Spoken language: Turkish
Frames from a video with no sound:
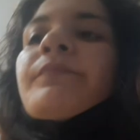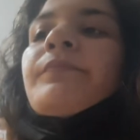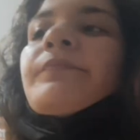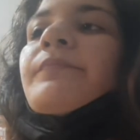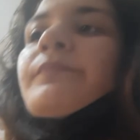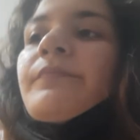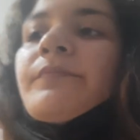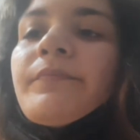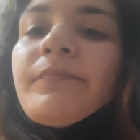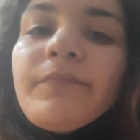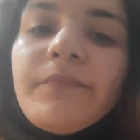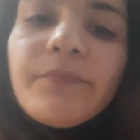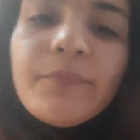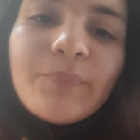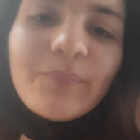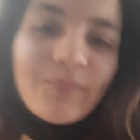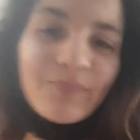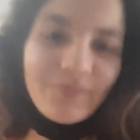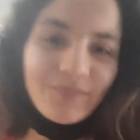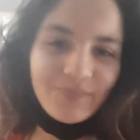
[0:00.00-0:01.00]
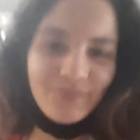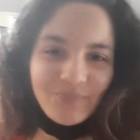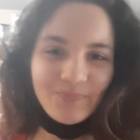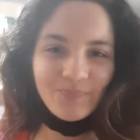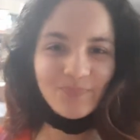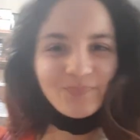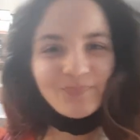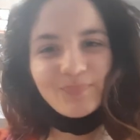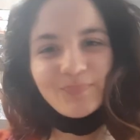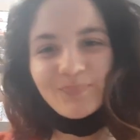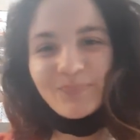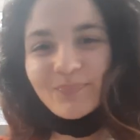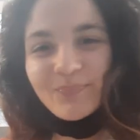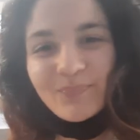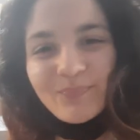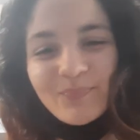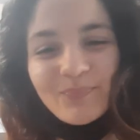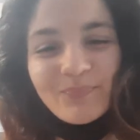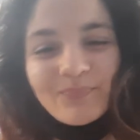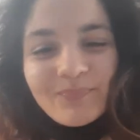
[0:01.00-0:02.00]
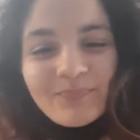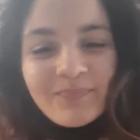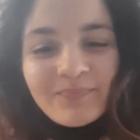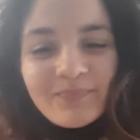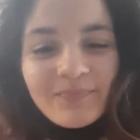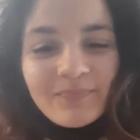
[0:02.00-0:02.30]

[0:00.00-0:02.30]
30 saniye dursan çakarak ben senin cam...